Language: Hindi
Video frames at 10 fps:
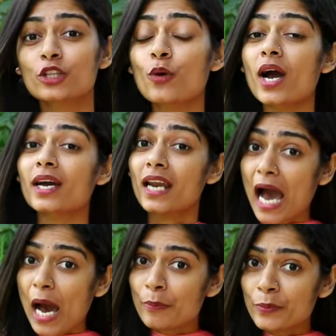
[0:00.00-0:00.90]
तो अगर
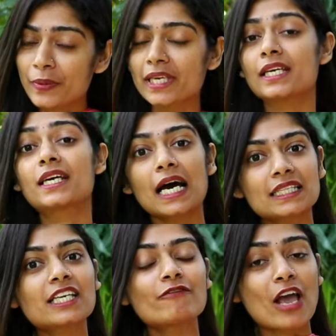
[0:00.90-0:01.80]
आप भी
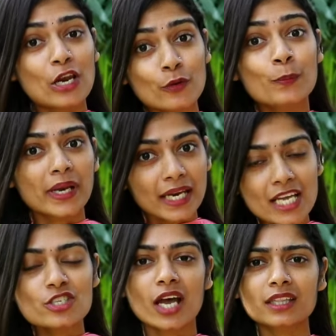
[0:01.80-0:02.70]
गांधी फैलो बनना
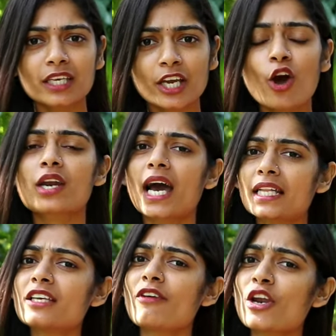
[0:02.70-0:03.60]
चाहते हैं और
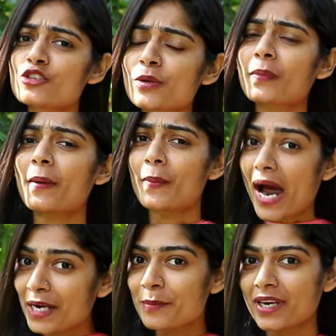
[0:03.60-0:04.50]
गांधी फेलोशिप का
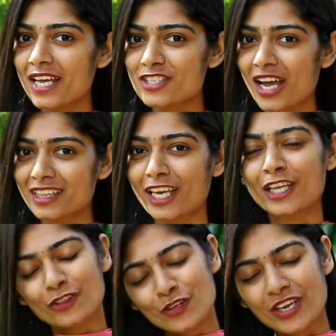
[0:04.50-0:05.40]
पार्ट बनना चाहते हैं
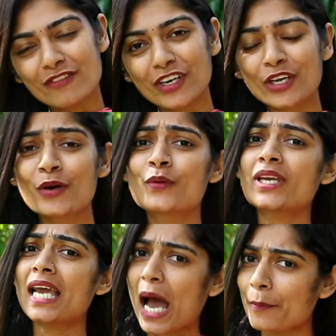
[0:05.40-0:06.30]
तो ये वीडियो
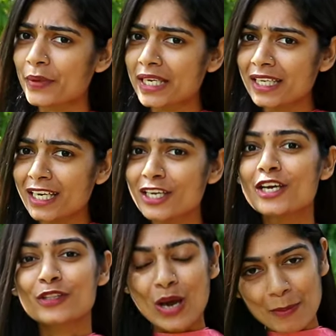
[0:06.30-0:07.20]
होगी आपके लिए
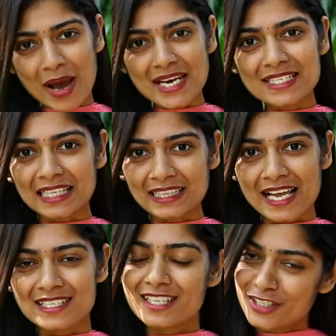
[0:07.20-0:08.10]
तो हमारे साथ
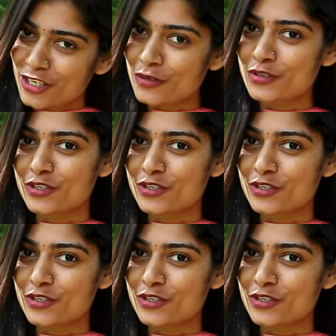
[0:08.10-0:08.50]
लास्ट तक जरूर